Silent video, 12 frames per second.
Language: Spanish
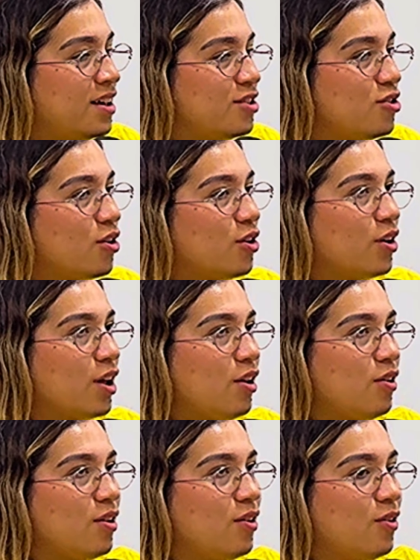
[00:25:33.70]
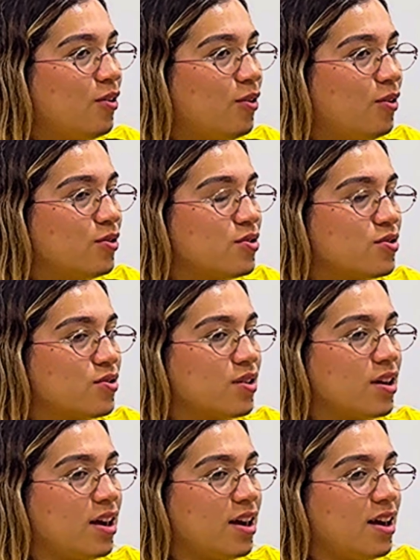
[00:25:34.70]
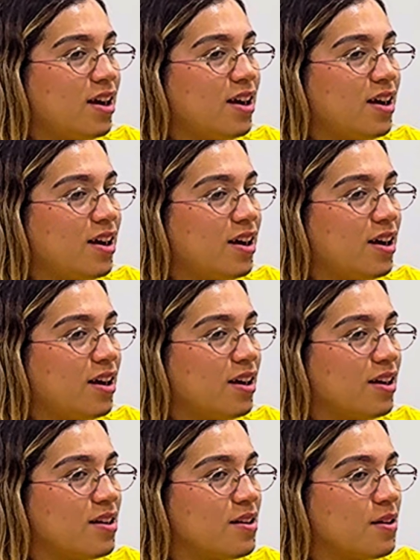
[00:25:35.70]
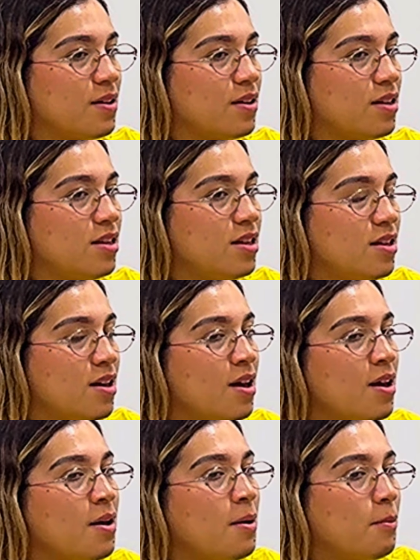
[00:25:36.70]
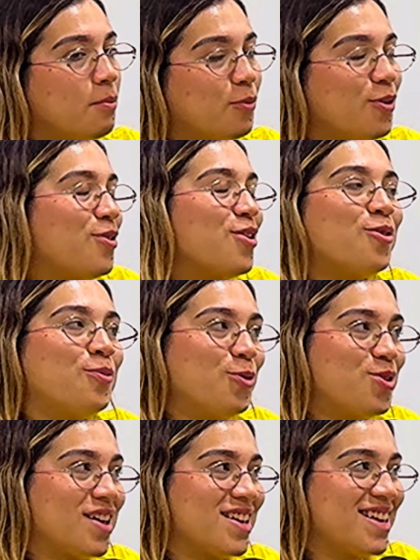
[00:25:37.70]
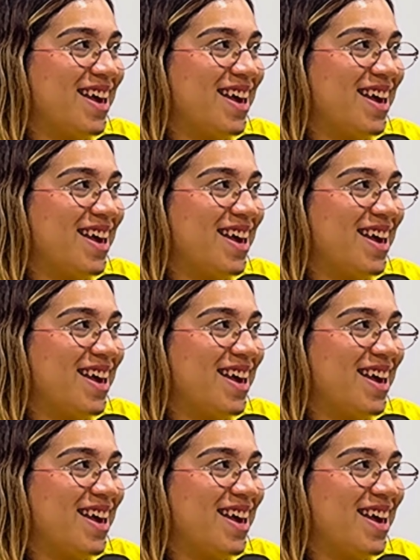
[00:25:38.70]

Yo creo que los... Eh, pues son muchas,